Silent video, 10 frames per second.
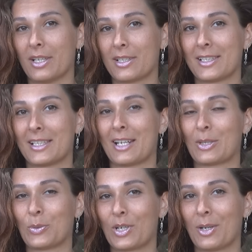нас с
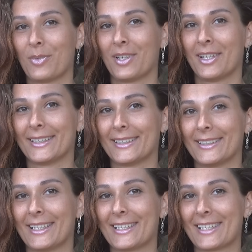Артуром
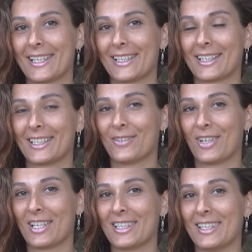э, на целых
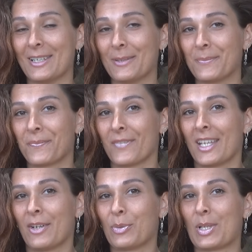два дня.
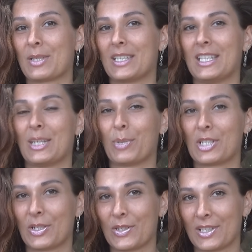Посмотрите,
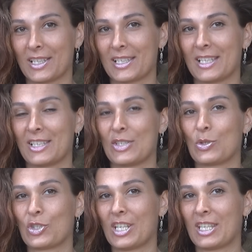пожалуйста, кстати,
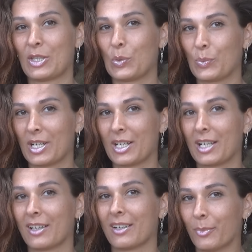сюжет о том,
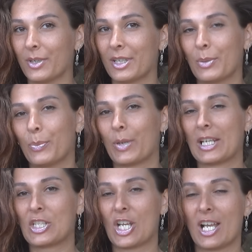как э, мы
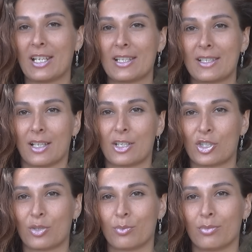прощались с
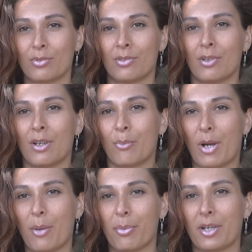нашим
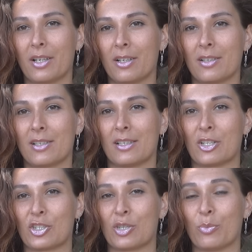папой, с
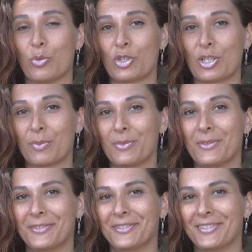нашим
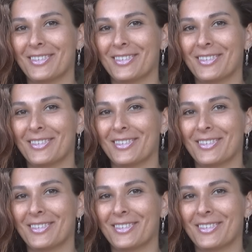мужем.